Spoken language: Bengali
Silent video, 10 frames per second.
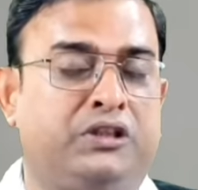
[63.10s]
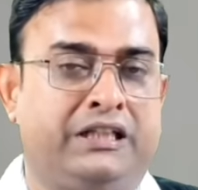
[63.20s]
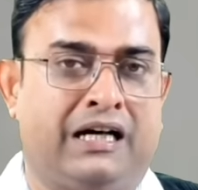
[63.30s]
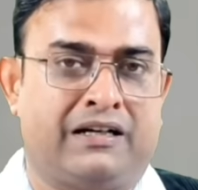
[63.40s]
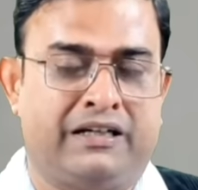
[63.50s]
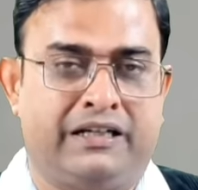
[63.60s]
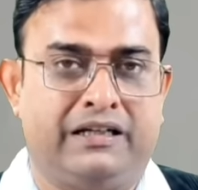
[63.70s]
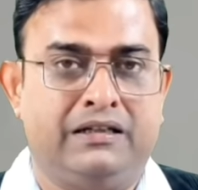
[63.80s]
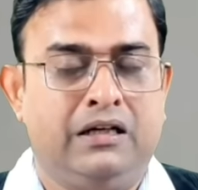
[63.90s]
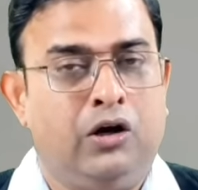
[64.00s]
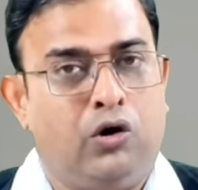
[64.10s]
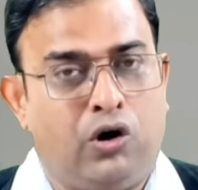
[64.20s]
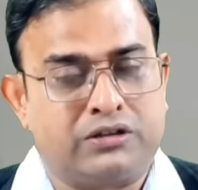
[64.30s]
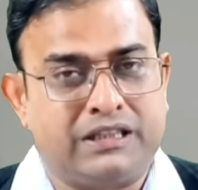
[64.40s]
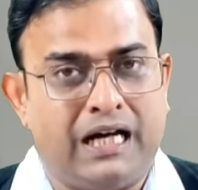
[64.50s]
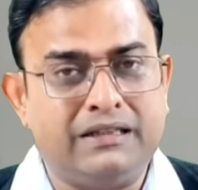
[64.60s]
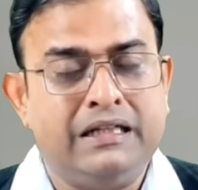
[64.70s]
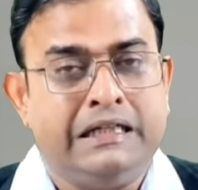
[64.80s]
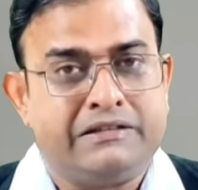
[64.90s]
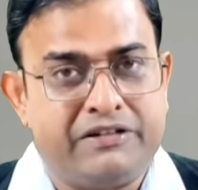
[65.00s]
প্রতিকার নিয়ে অর্থাৎ
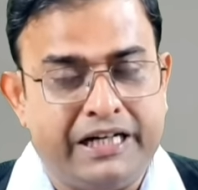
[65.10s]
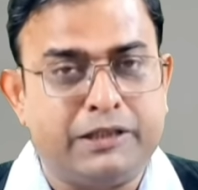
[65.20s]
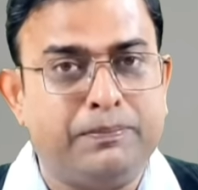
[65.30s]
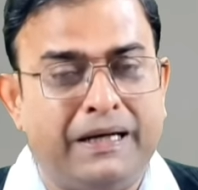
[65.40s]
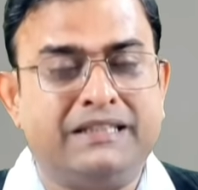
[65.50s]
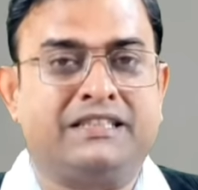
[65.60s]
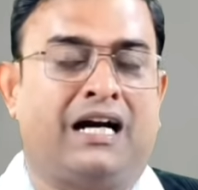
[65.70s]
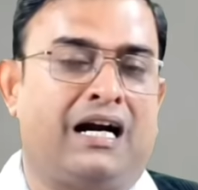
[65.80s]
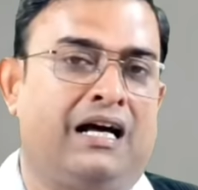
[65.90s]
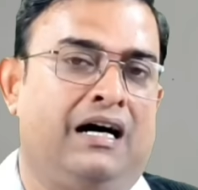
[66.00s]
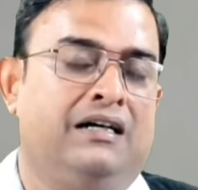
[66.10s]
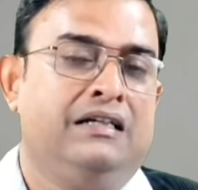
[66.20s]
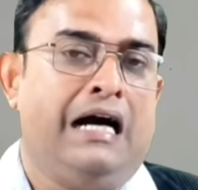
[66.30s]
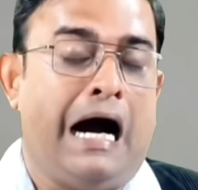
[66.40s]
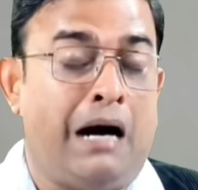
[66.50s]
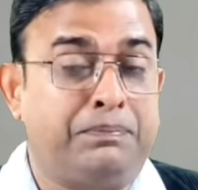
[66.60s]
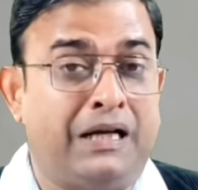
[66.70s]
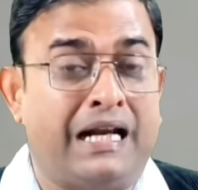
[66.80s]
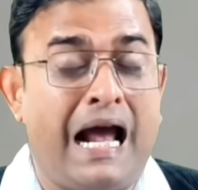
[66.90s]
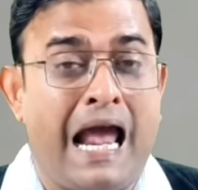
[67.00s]
ট্রিটমেন্ট ছাড়া
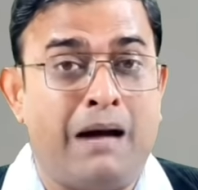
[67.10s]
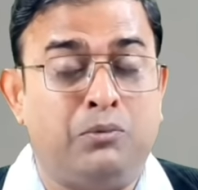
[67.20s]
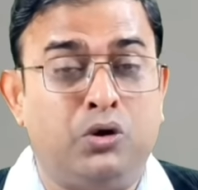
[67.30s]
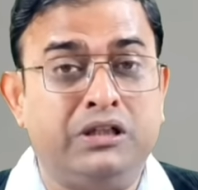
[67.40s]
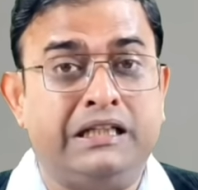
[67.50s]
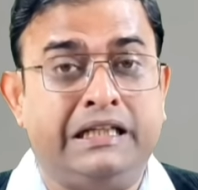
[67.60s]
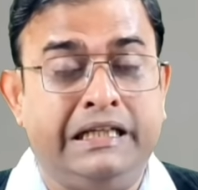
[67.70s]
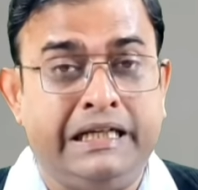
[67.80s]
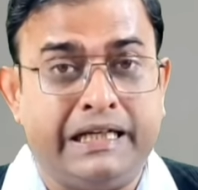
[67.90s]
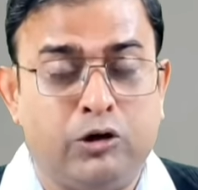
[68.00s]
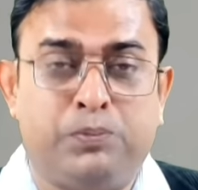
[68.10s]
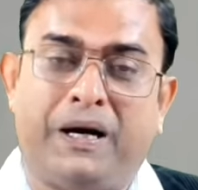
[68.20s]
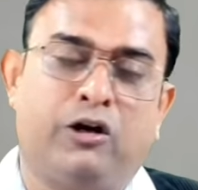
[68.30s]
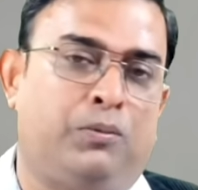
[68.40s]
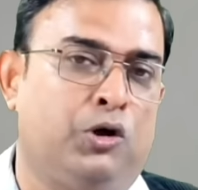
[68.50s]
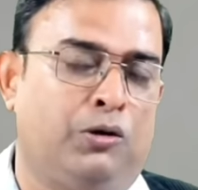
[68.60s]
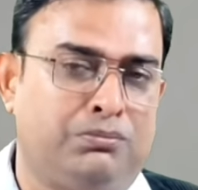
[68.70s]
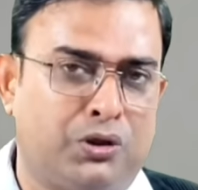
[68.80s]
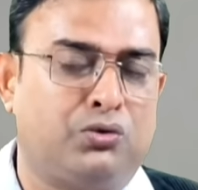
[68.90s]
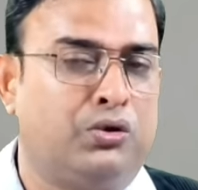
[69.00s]
আপনারা এমন কি কি উপায়
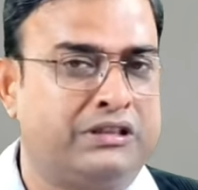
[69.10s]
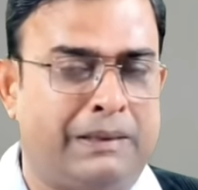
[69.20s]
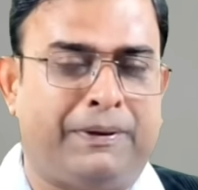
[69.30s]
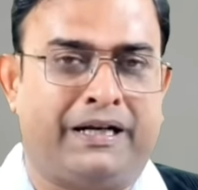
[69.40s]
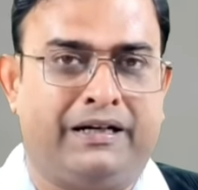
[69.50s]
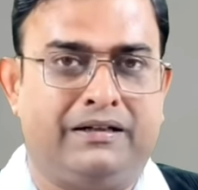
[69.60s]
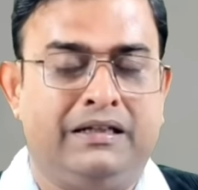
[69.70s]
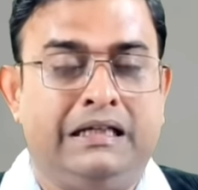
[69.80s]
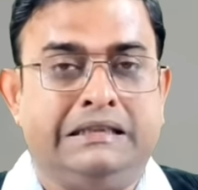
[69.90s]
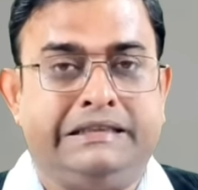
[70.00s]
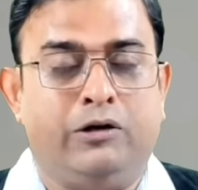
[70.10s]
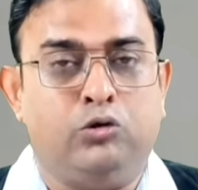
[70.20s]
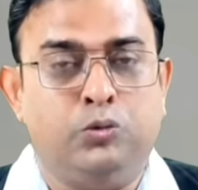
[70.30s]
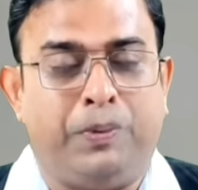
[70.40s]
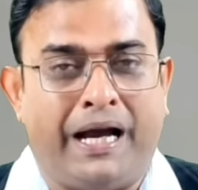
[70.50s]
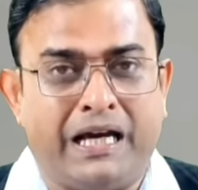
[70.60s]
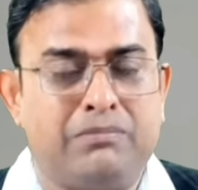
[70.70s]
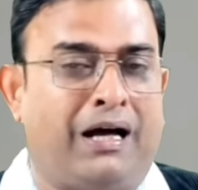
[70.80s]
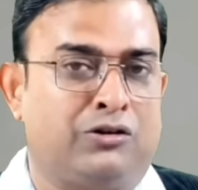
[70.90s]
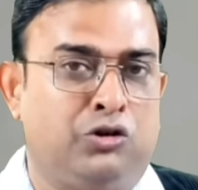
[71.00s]
অবলম্বন করতে পারেন যে
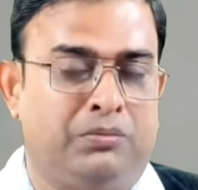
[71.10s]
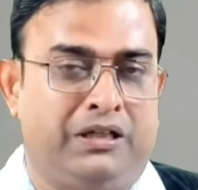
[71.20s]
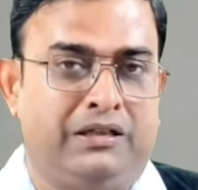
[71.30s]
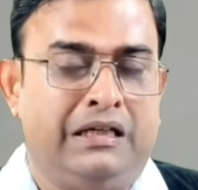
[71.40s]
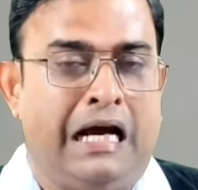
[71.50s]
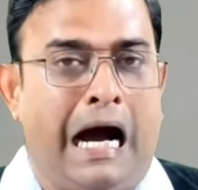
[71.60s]
উপায়ের মাধ্যমে